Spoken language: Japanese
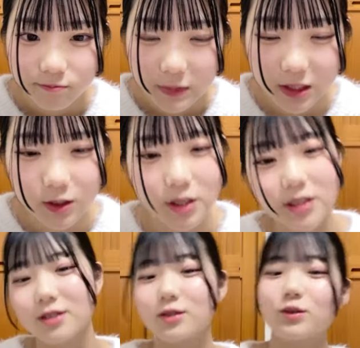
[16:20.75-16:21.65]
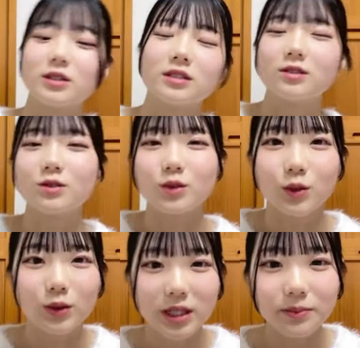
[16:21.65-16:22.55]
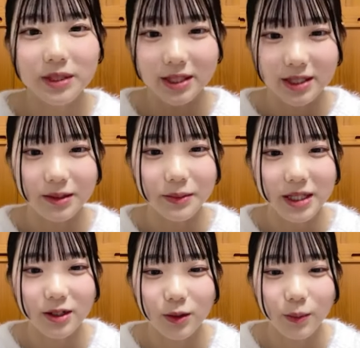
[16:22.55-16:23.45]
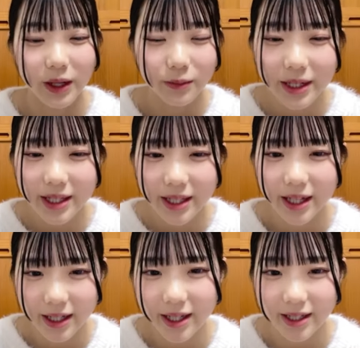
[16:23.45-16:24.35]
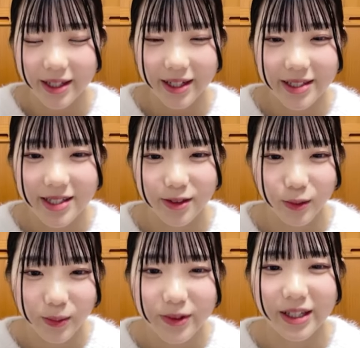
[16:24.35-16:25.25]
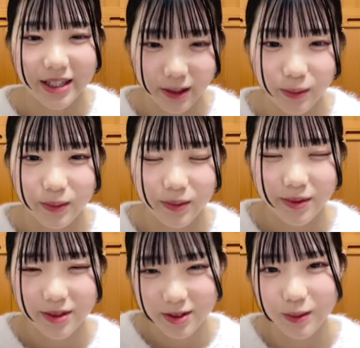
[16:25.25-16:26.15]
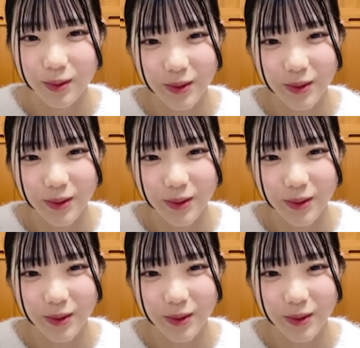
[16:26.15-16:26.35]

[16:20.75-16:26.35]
でそうやねそうやねちょっと兵庫県民でさまだお前生まれてないやんって感じやと思うねんけどそう